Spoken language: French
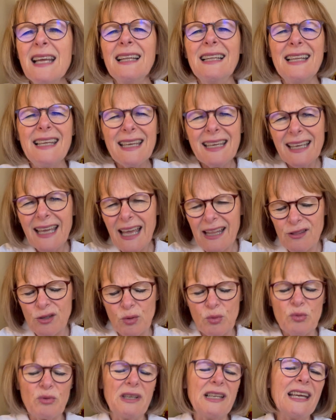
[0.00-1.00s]
les
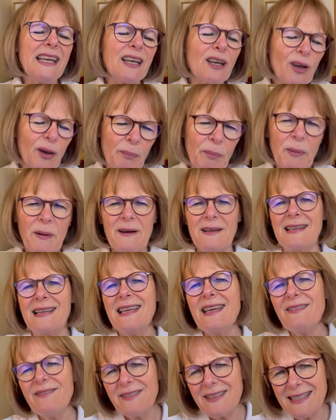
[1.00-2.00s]
cadeaux, les repas,
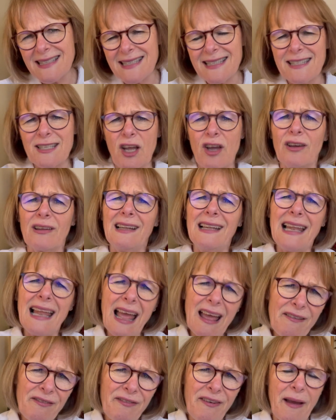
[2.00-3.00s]
les visiteurs,
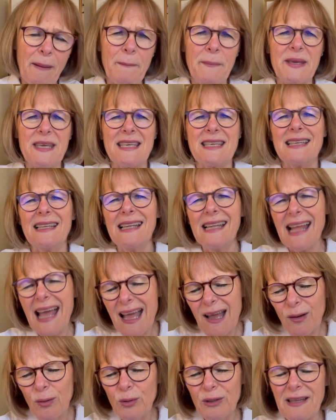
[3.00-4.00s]
la famille,
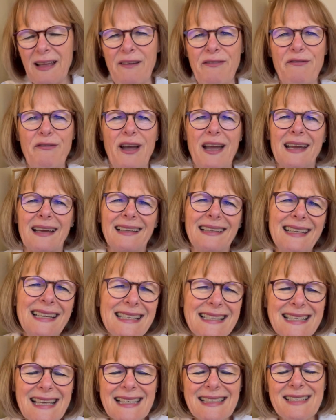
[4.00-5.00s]
la route à faire,
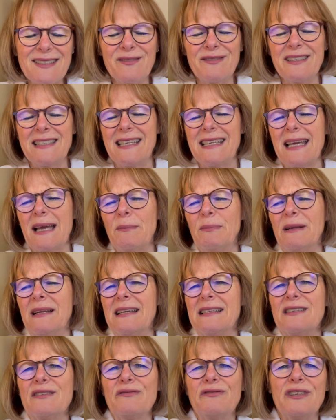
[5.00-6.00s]
les activités à
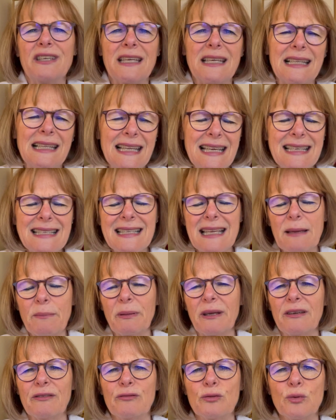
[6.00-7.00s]
planifier, les
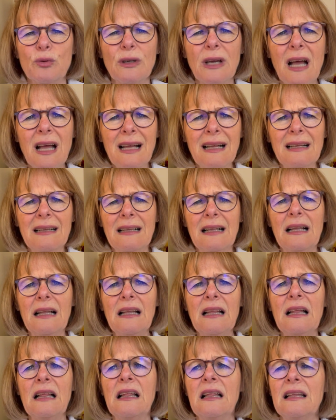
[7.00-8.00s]
imprévus. Je
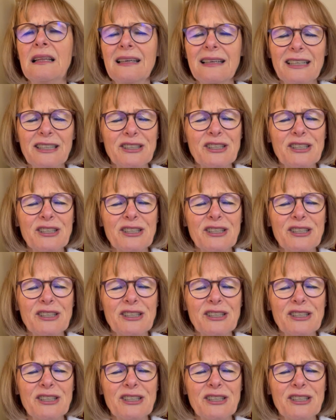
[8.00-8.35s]
ah!